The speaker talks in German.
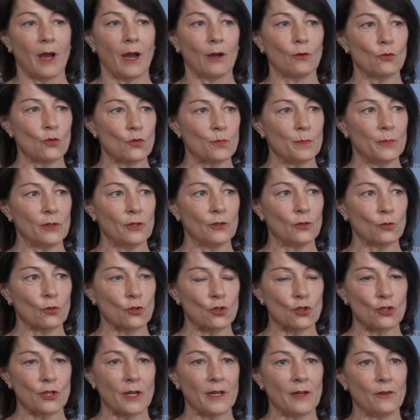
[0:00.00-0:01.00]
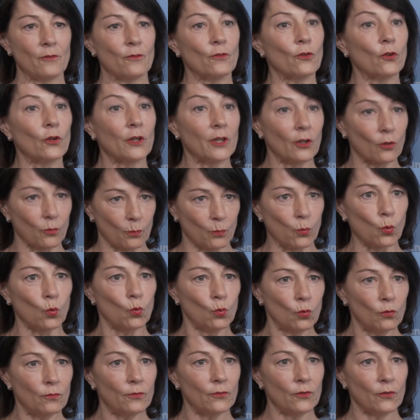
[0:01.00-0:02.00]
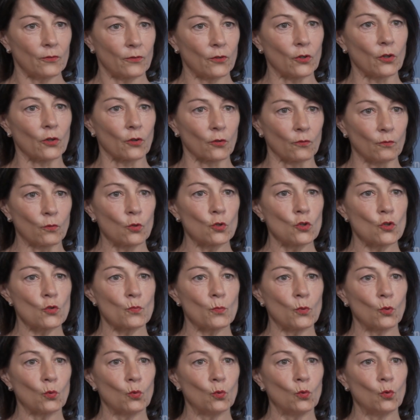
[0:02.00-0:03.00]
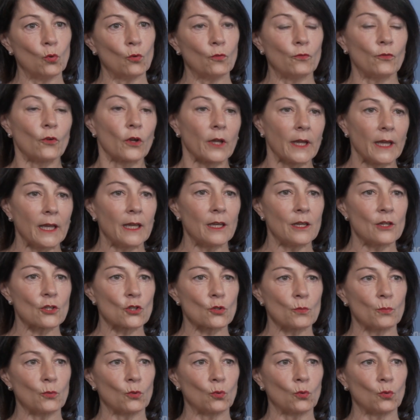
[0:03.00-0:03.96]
Ausbildungsstellen für Ihren Beruf, für Ihren Wunschberuf, für ähnliche